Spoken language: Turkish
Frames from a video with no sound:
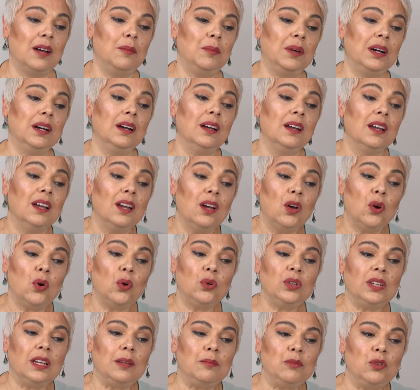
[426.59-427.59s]
Ama
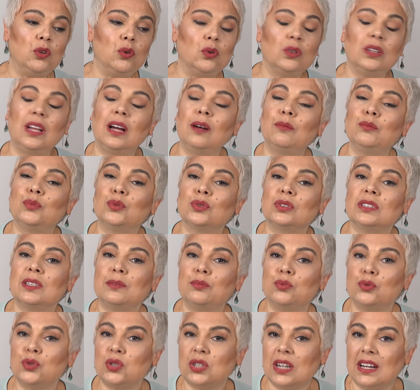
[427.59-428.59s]
önemli olan
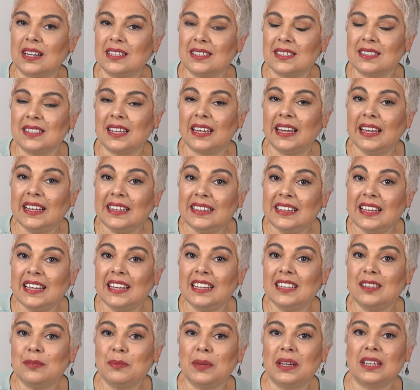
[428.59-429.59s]
burada bu şansı
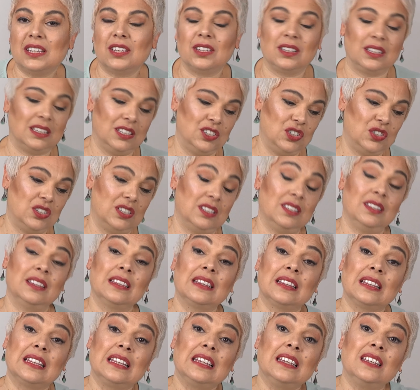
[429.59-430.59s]
elde etmek için
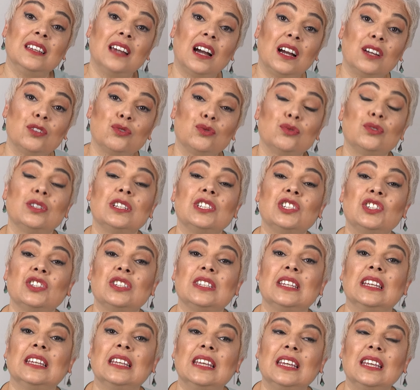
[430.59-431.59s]
yaş
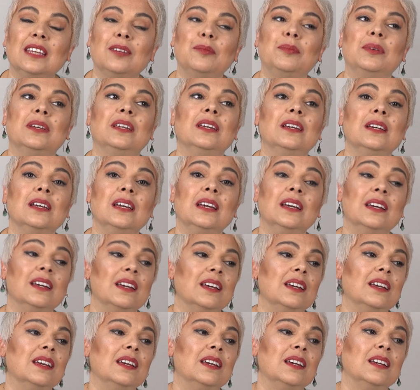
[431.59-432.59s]
sürecindeki gibi
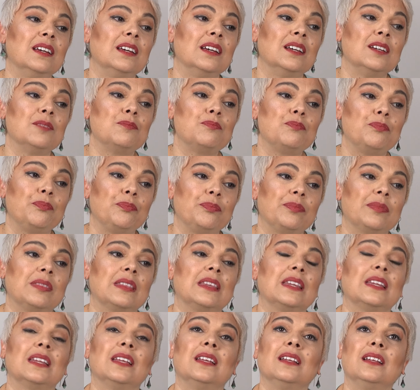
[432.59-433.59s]
e,
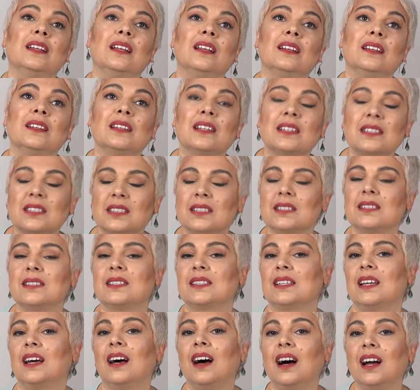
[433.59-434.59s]

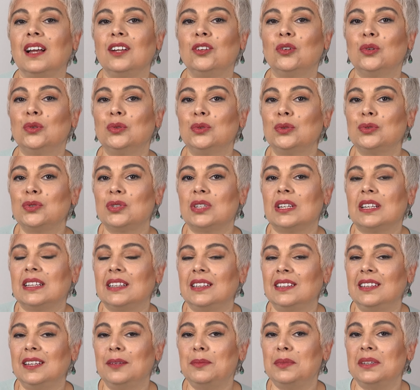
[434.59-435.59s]
nasılsa hallolur
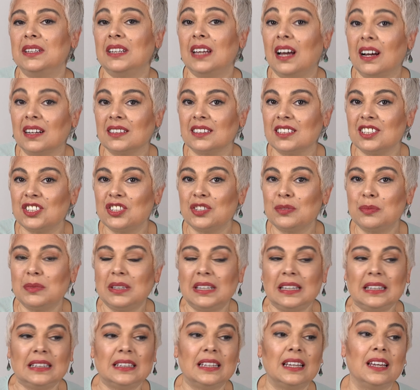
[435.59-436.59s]
şeklinde bir
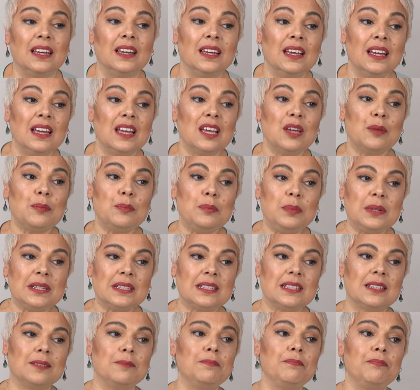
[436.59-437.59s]
yaklaşım değil de
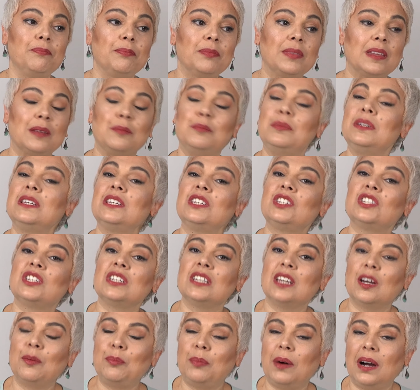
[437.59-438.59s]
bizim bir
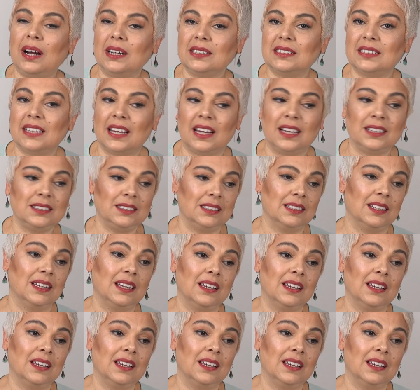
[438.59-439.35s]
işi yaparken